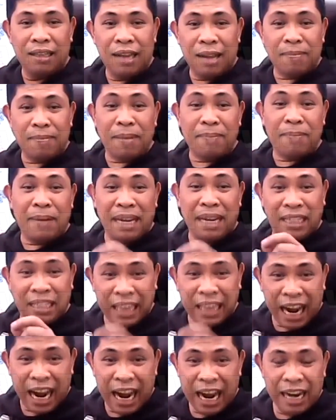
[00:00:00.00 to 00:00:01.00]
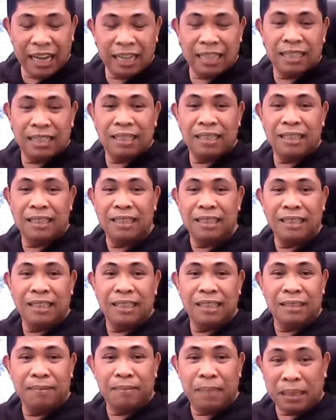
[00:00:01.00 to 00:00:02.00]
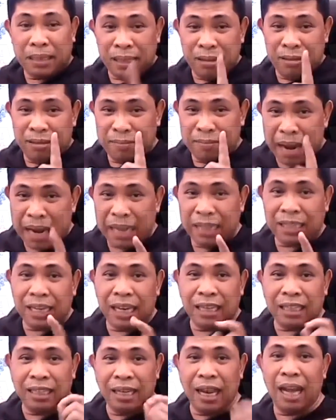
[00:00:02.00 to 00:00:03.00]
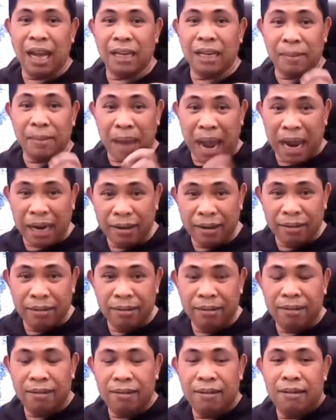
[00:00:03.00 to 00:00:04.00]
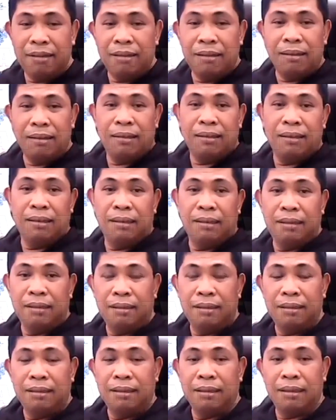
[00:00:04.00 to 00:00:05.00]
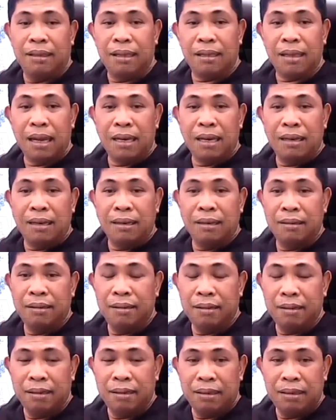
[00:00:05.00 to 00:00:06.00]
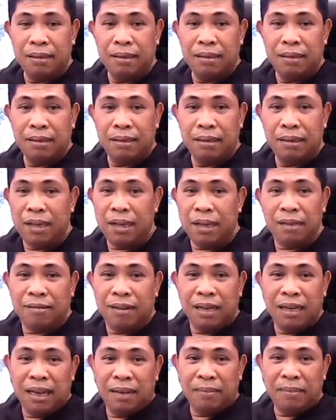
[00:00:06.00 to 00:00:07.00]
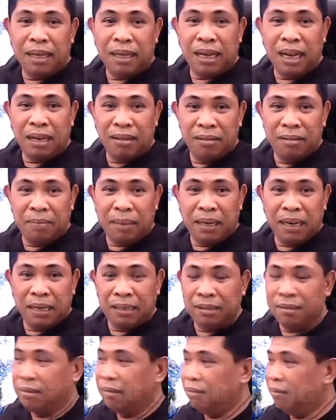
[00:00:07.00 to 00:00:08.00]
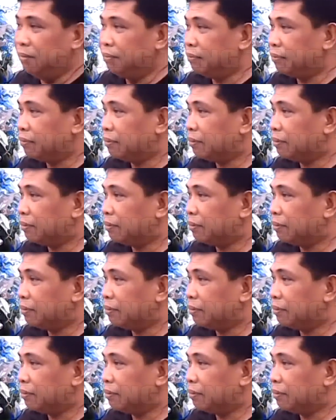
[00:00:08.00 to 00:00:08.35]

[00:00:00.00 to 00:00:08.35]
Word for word: nabibless siya, pati yung mindset niya na bago. Kita ninyo. Di ko alam na ganun pala yung